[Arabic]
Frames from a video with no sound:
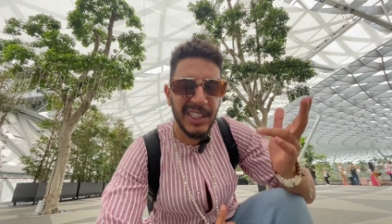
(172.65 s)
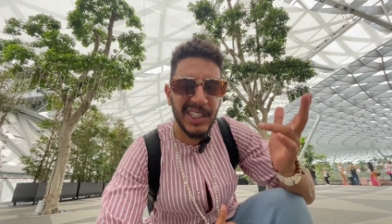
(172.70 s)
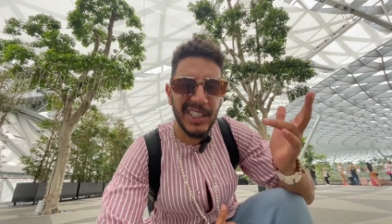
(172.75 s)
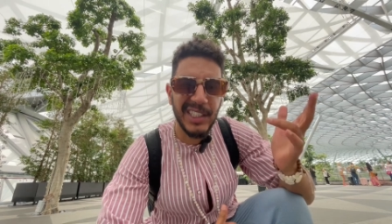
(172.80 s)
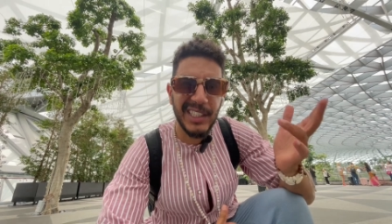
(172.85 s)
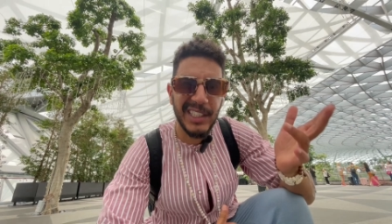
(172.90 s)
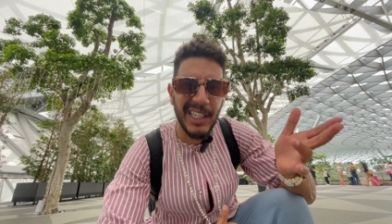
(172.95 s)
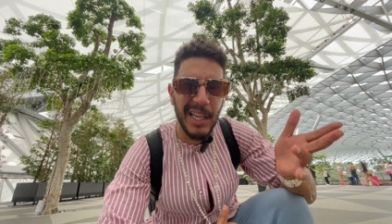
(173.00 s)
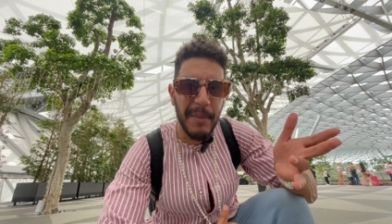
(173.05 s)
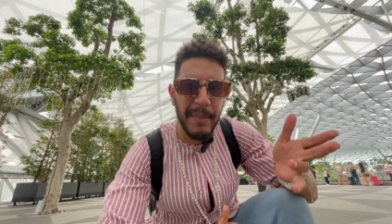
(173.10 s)
شي
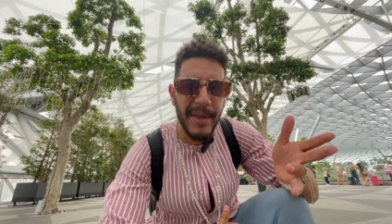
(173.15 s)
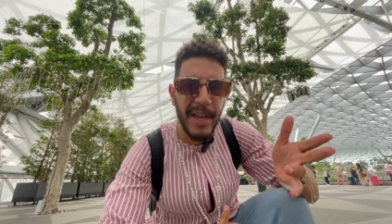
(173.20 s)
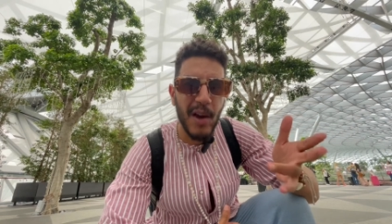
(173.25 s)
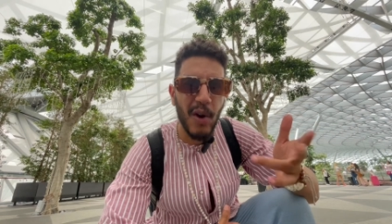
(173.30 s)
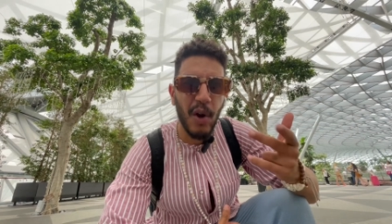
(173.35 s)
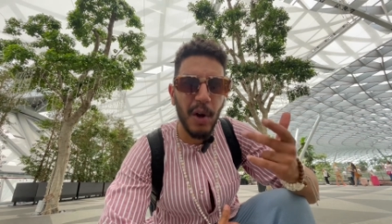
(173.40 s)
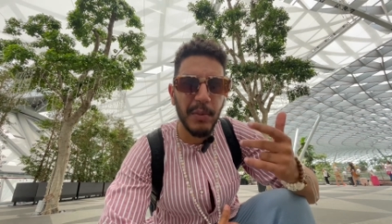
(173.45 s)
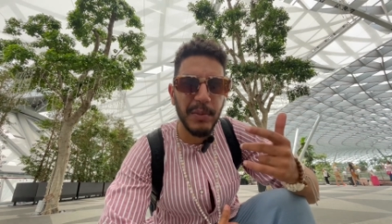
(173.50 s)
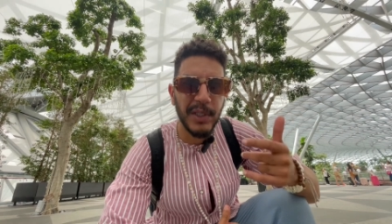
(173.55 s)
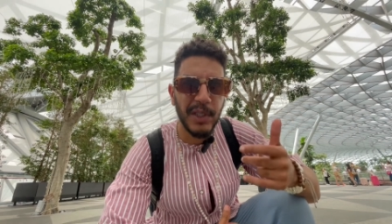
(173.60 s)

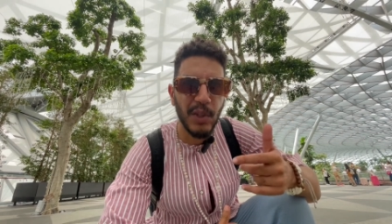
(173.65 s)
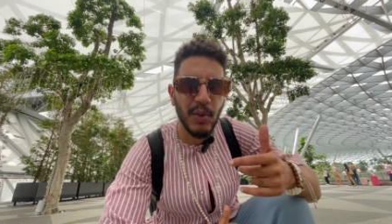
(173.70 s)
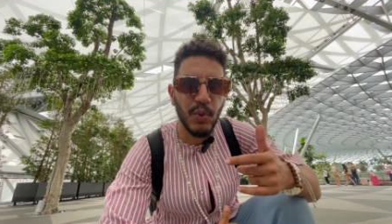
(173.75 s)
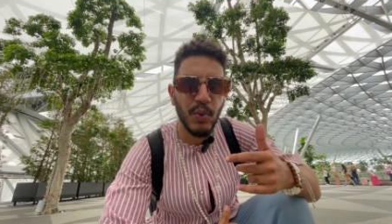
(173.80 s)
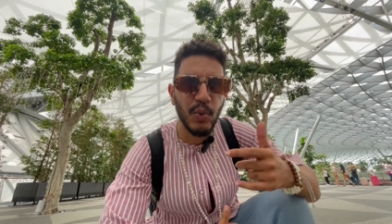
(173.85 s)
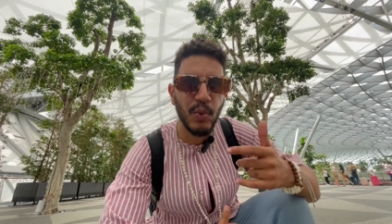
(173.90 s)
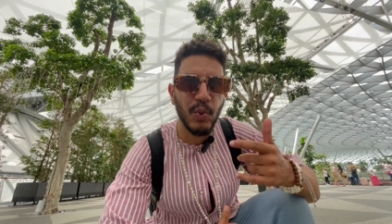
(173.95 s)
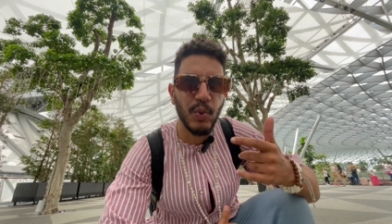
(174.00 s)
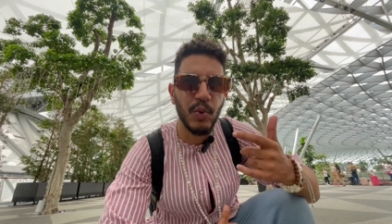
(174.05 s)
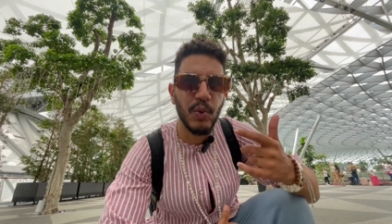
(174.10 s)

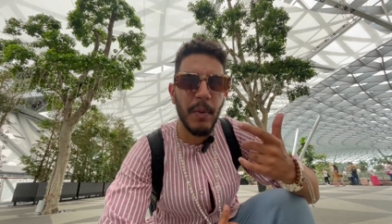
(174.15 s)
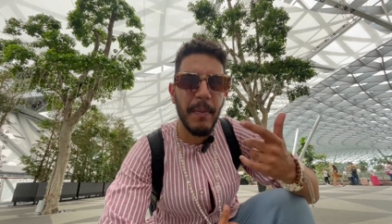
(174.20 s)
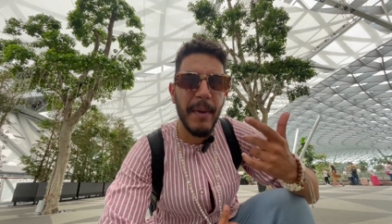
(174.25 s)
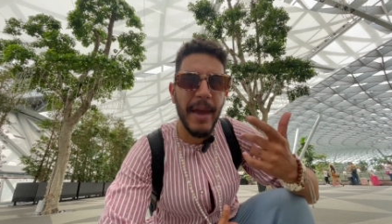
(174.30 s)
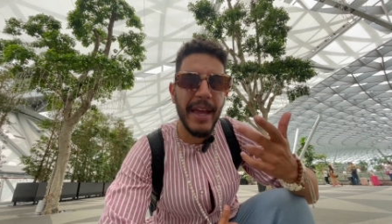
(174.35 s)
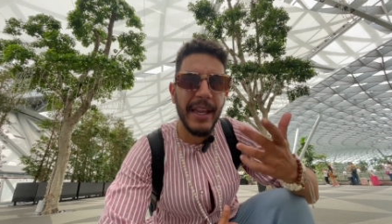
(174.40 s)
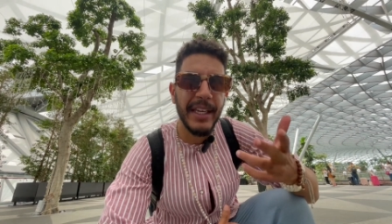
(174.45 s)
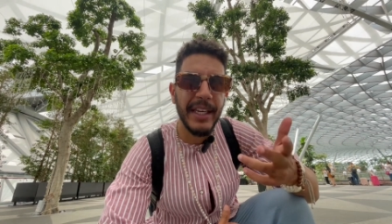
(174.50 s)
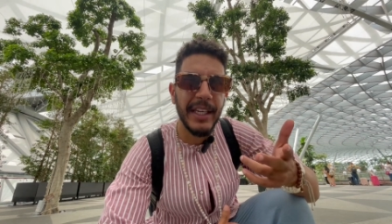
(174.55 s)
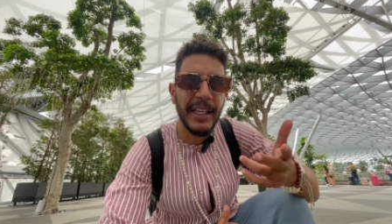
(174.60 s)

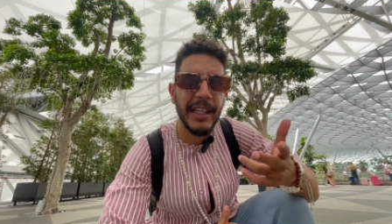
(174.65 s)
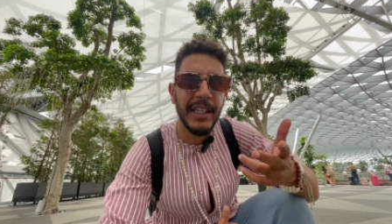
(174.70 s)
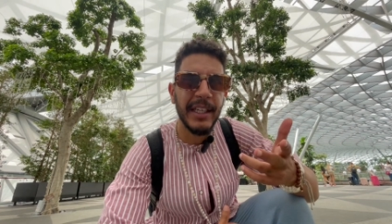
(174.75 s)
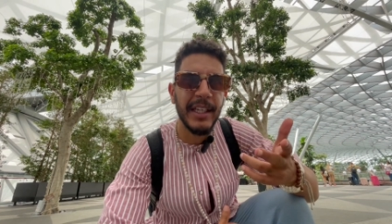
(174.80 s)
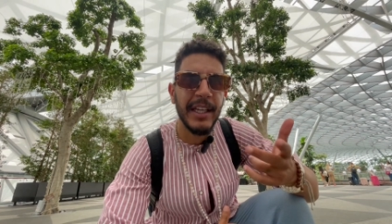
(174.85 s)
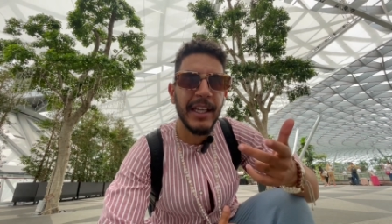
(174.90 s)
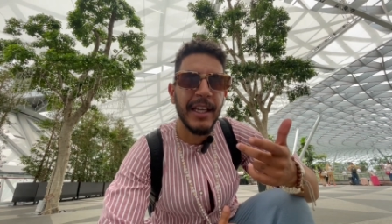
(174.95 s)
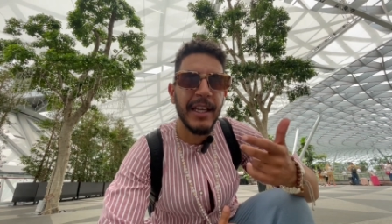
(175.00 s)
985